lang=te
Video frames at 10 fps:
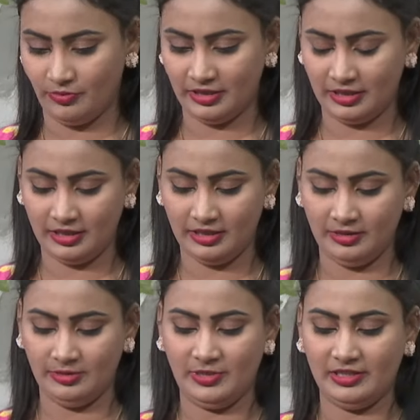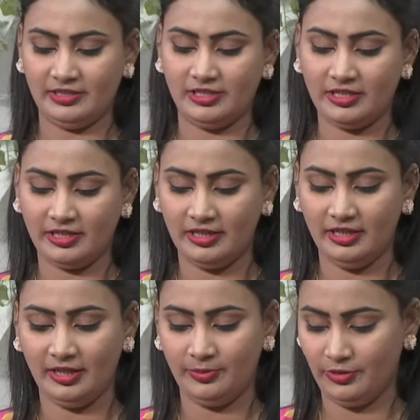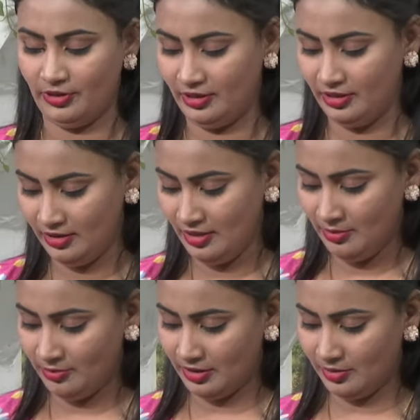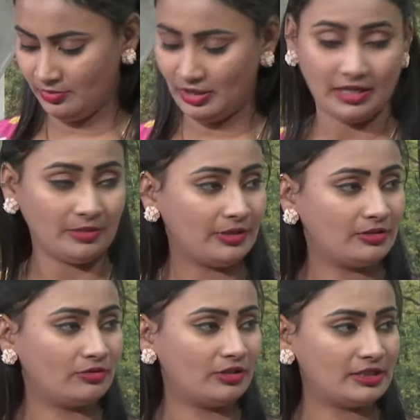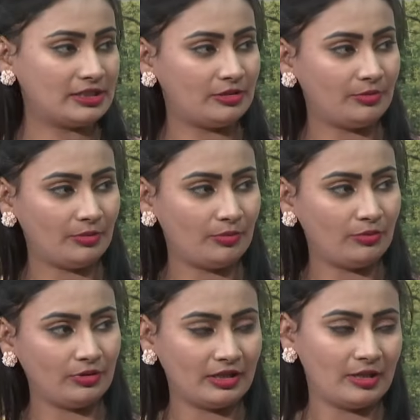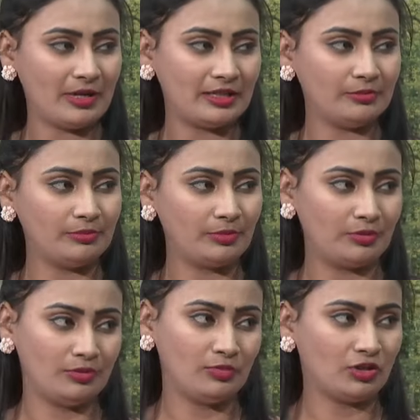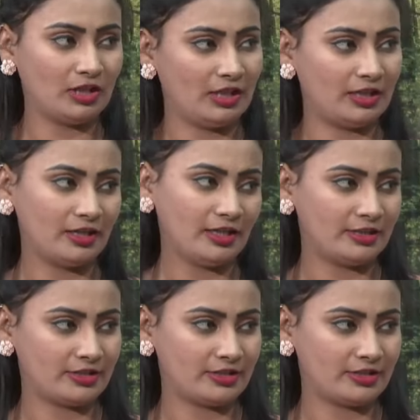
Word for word: మనకి మిల్క్ షేక్ రెడీ అయిపోయింది మనం నానబెట్టుకున్న జీడిపప్పు ఇంకా బాదం పప్పుని ముక్కల్లాగా కట్